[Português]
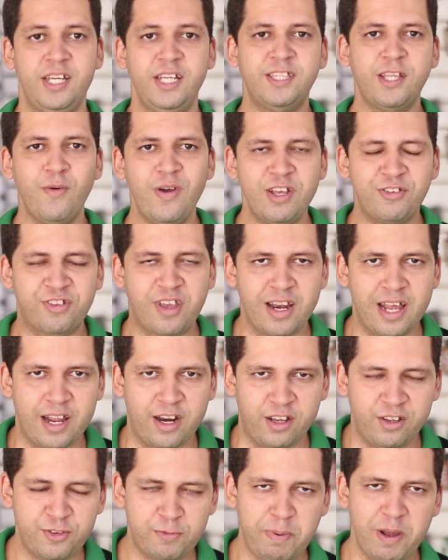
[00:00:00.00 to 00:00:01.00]
então é isso,
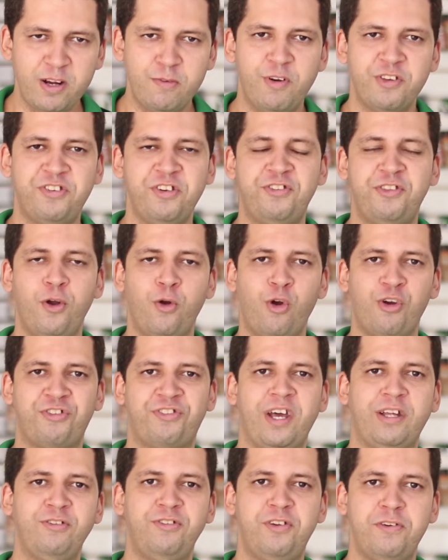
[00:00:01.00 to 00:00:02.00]
galera. Espero que vocês tenham
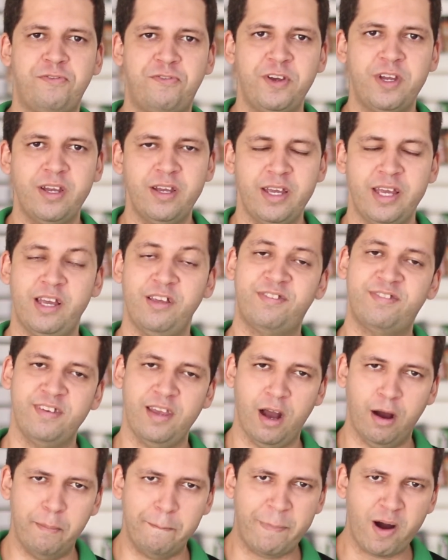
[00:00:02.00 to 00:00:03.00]
gostado de ver
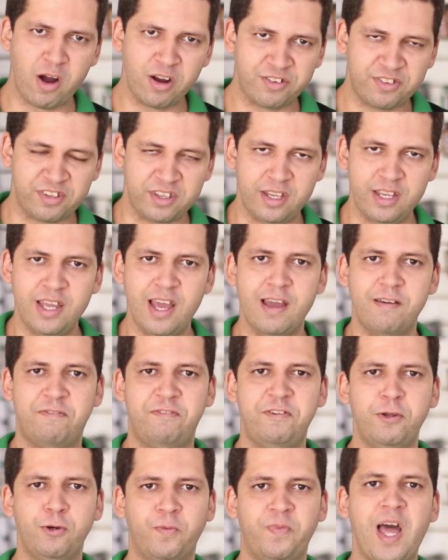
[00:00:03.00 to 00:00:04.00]
esse unboxing e
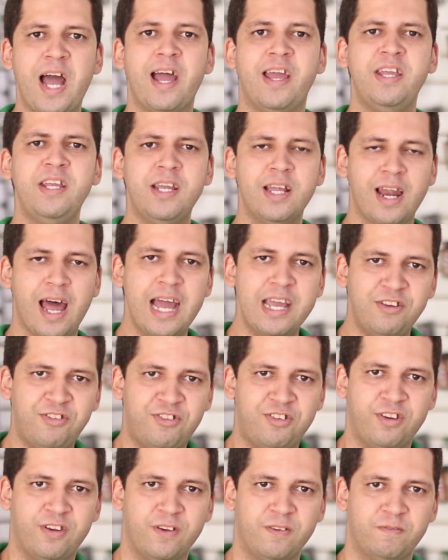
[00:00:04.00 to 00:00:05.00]
review da Ring Light